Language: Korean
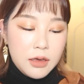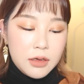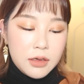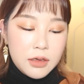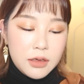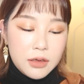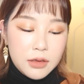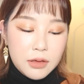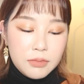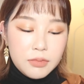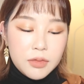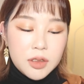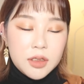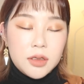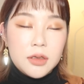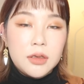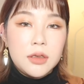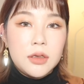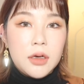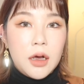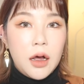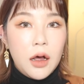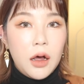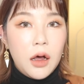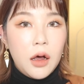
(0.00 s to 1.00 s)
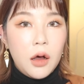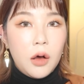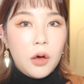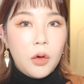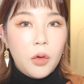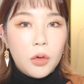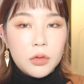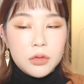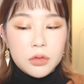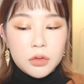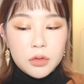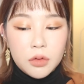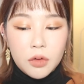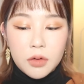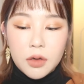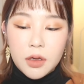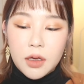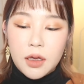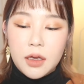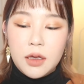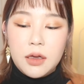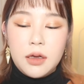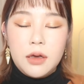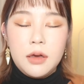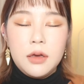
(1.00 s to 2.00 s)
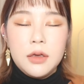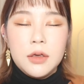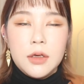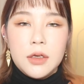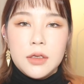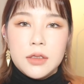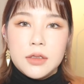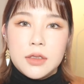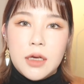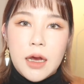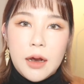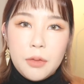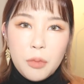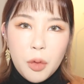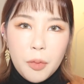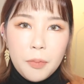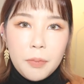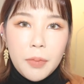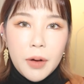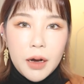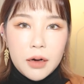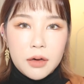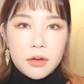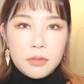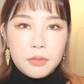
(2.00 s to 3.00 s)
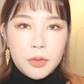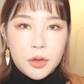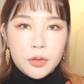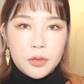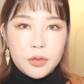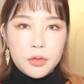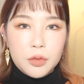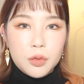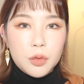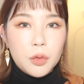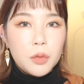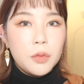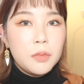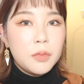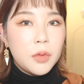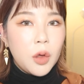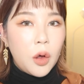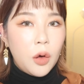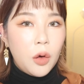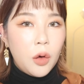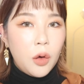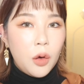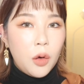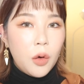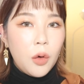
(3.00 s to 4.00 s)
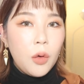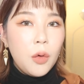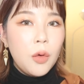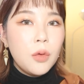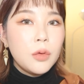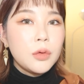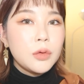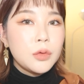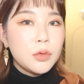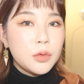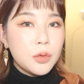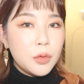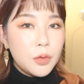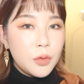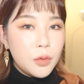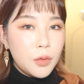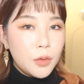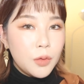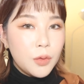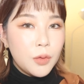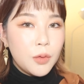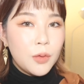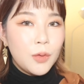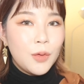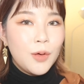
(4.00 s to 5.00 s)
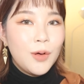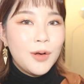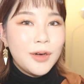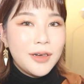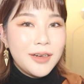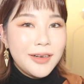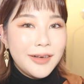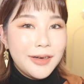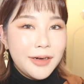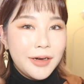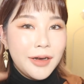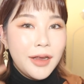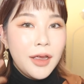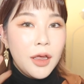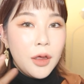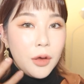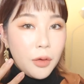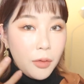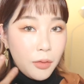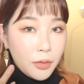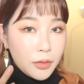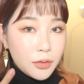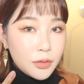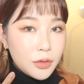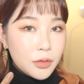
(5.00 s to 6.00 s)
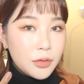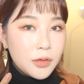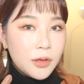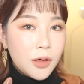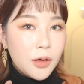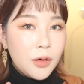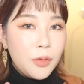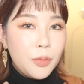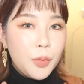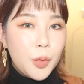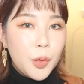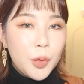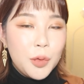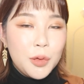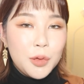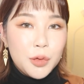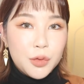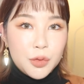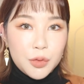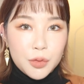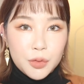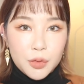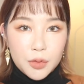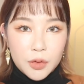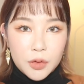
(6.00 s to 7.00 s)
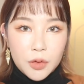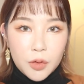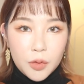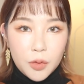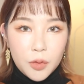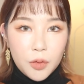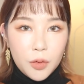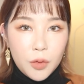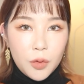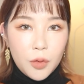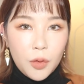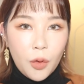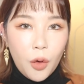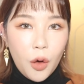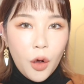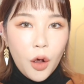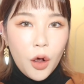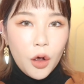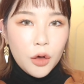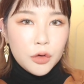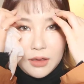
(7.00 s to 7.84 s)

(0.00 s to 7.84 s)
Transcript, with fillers: 크림 치크가 어떻게 잘못 바르면 조금 더 홍조처럼 보일 수도 있고